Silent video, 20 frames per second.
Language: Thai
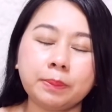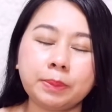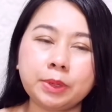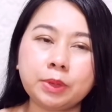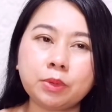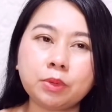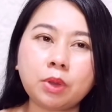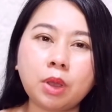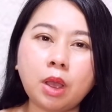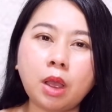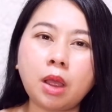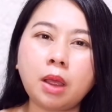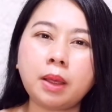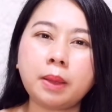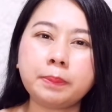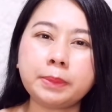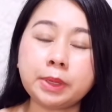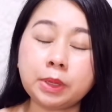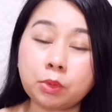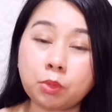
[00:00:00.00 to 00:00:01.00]
ผิวก็
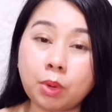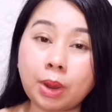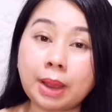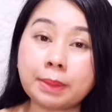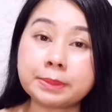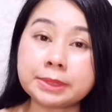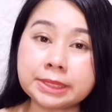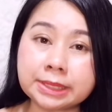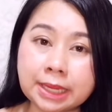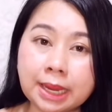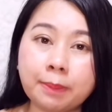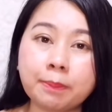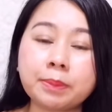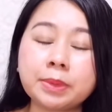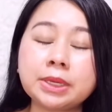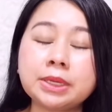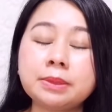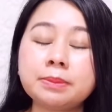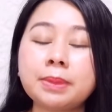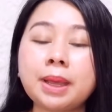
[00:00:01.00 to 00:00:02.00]
มีความ
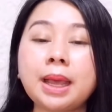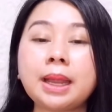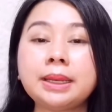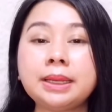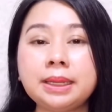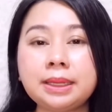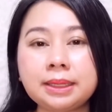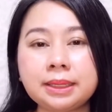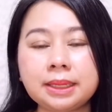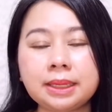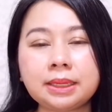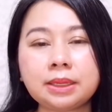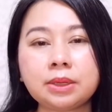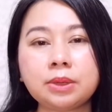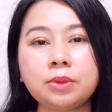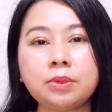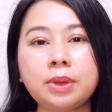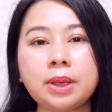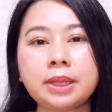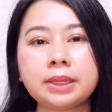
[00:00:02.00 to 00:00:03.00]
ฉ่ำขึ้นมานิ
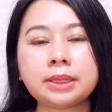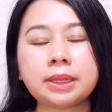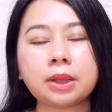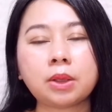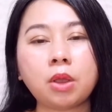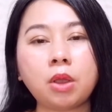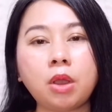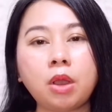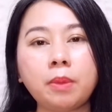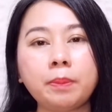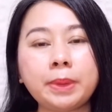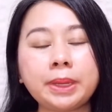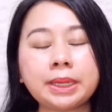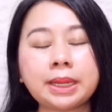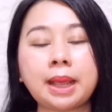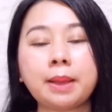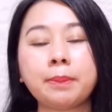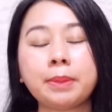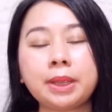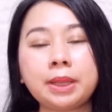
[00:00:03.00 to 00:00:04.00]
ดๆ ด้วย แต่ก็ไม่
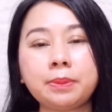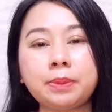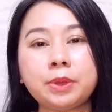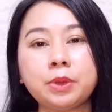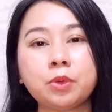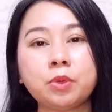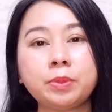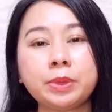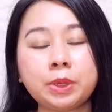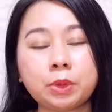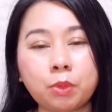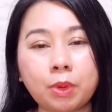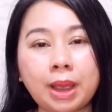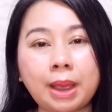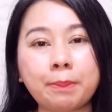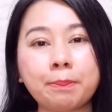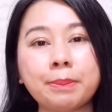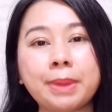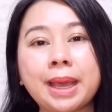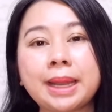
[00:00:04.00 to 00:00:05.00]
ทำให้ผิวมีค
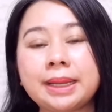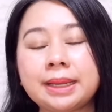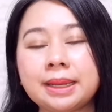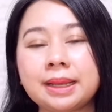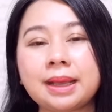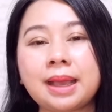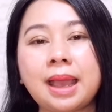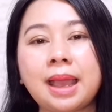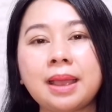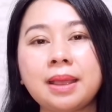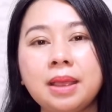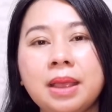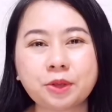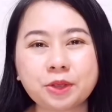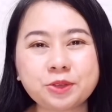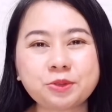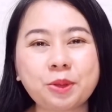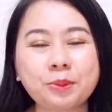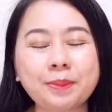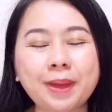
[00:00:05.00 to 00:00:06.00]
วามมันนะคะ โด
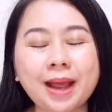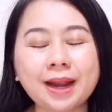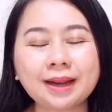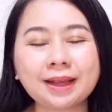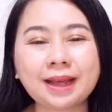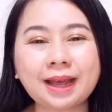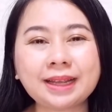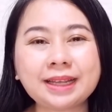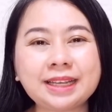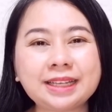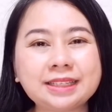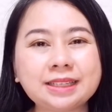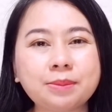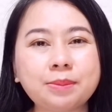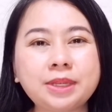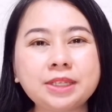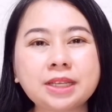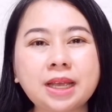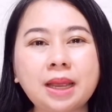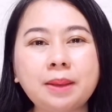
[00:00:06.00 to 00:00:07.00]
ยส่วนมากนะคะเก๋จะ
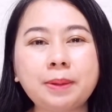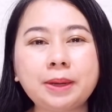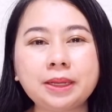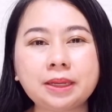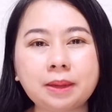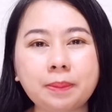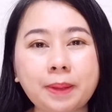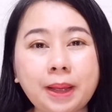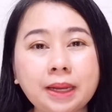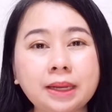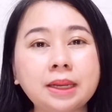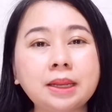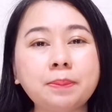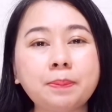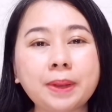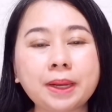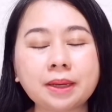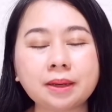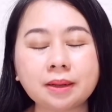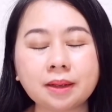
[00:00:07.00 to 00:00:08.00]
ไม่ใช้ผลิตภัณฑ์ที่
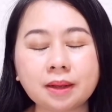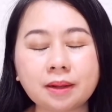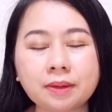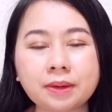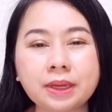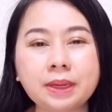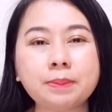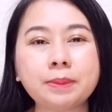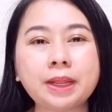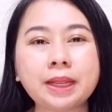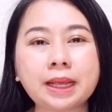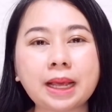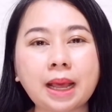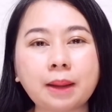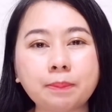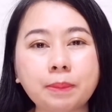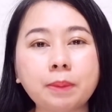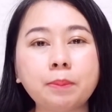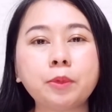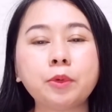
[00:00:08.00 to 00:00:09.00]
เป็นเนื้อครีมใน
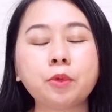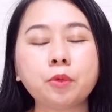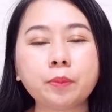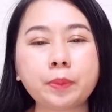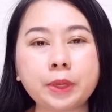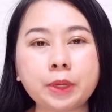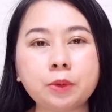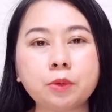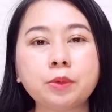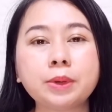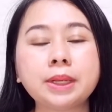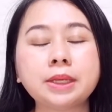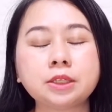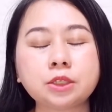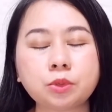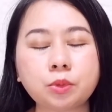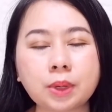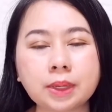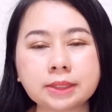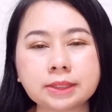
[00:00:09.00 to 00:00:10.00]
การบำรุงผิวใน
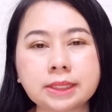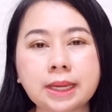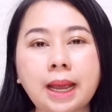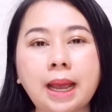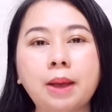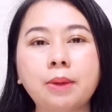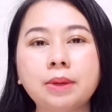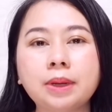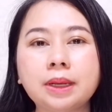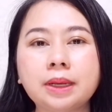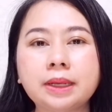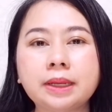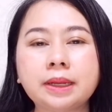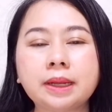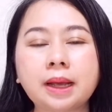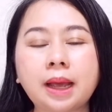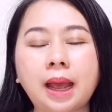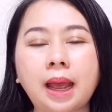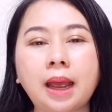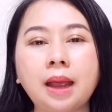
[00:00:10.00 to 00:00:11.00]
ช่วงเช้าเลย
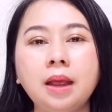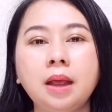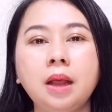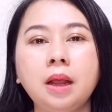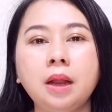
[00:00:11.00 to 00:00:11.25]
นะคะ